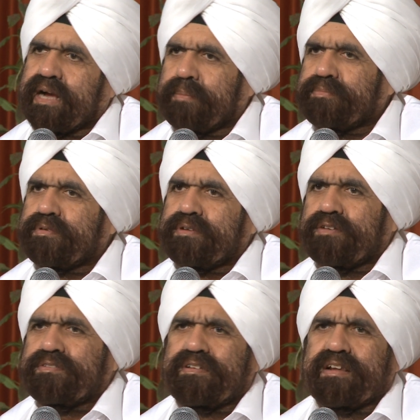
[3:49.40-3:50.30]
अप्स एंड
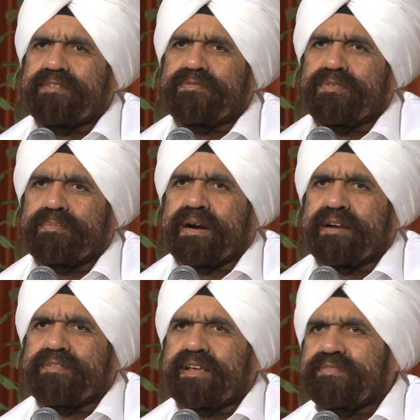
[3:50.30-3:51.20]
डाउन्स ऑफ लाइफ तो
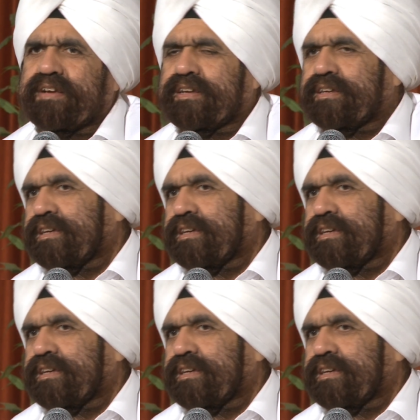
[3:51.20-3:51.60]
पार्ट ऑफ लाइफ है